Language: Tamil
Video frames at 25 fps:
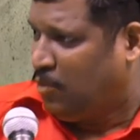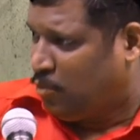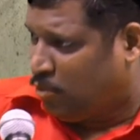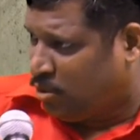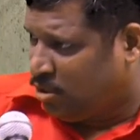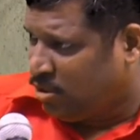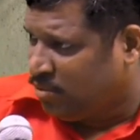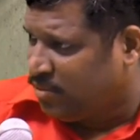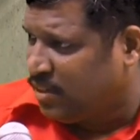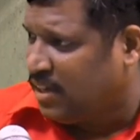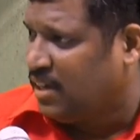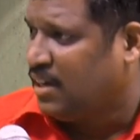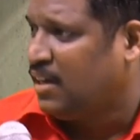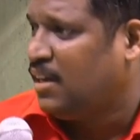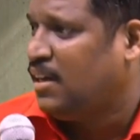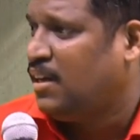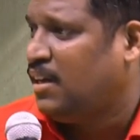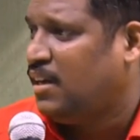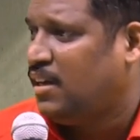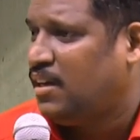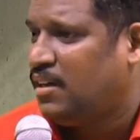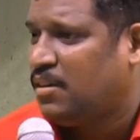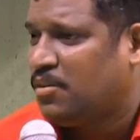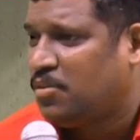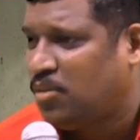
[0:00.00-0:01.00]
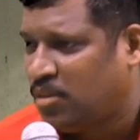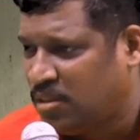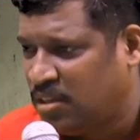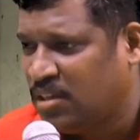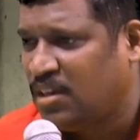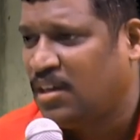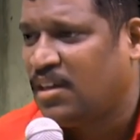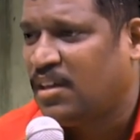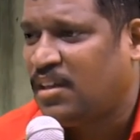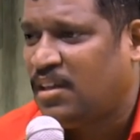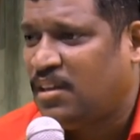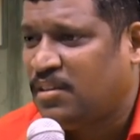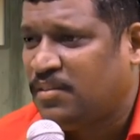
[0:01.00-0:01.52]
ஒருவேளை
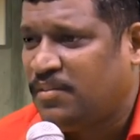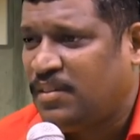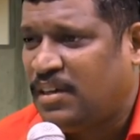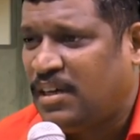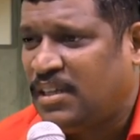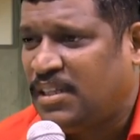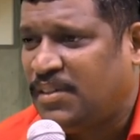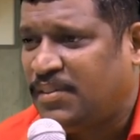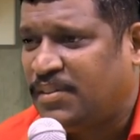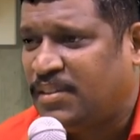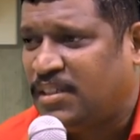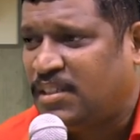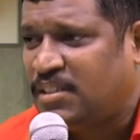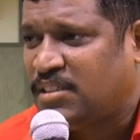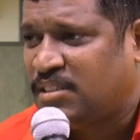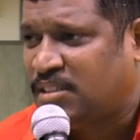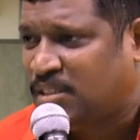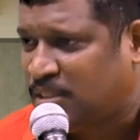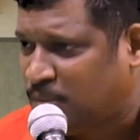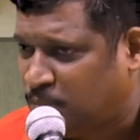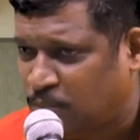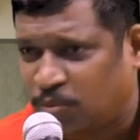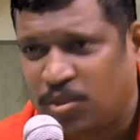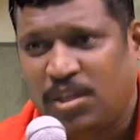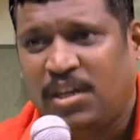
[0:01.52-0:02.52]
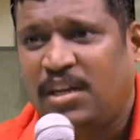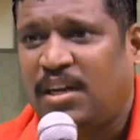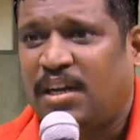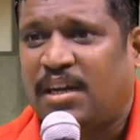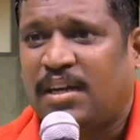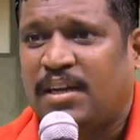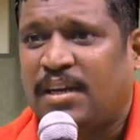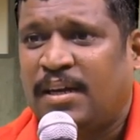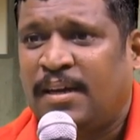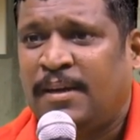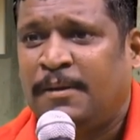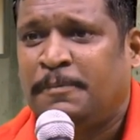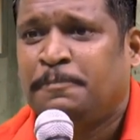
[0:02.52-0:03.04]
குழந்தைகளுக்கு ஏதாவது வியாதி வந்துருச்சு
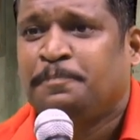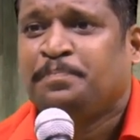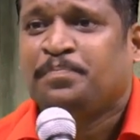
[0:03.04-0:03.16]
முடியலன்னா